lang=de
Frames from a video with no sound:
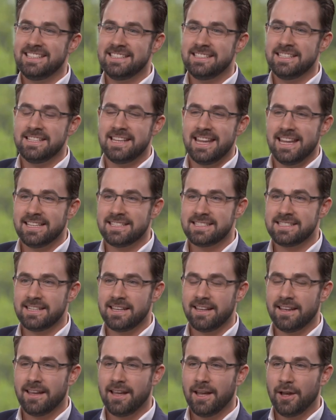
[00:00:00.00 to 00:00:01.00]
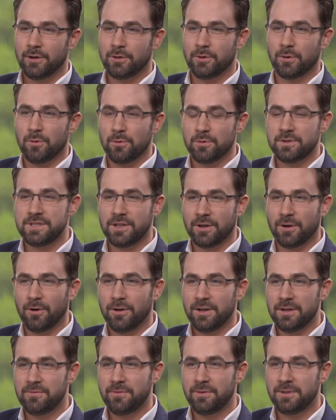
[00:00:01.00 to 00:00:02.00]
die, die nächste große
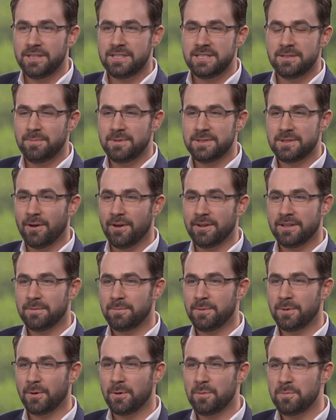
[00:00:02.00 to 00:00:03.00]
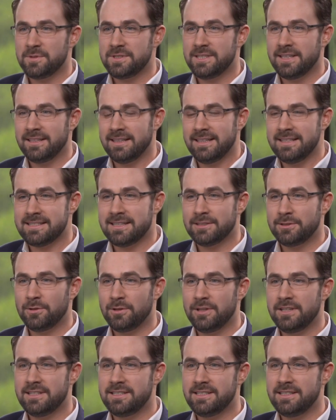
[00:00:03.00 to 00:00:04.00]
Rolle, für die Sie bis heute berühmt sind, ist
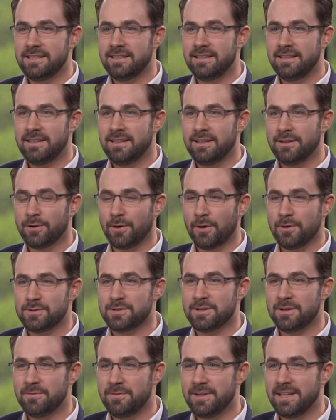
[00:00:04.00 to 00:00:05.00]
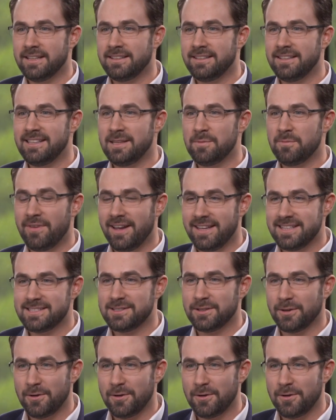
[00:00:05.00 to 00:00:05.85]
natürlich die Rösselwirtin im Weißen